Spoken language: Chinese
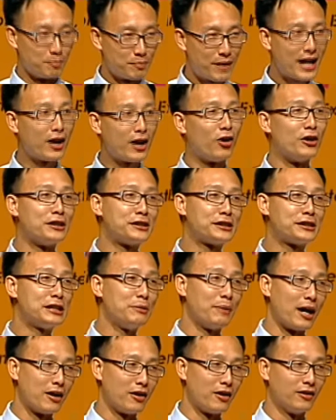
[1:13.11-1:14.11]
莫让伊
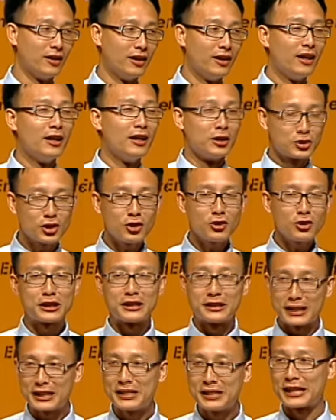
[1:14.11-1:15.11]
死嘛吼，总
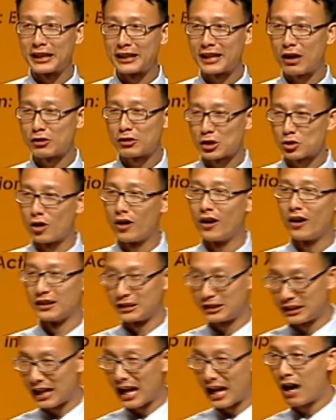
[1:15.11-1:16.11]
是人情老实
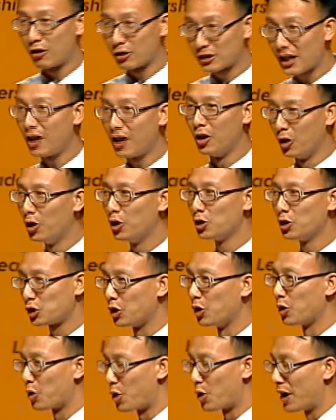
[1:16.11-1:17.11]
算，日后才好
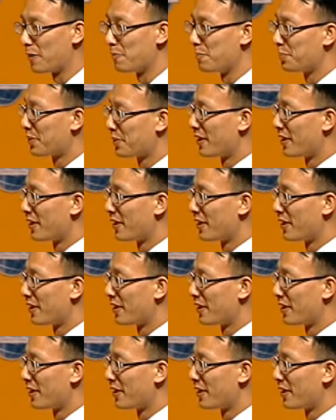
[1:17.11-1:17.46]
相看。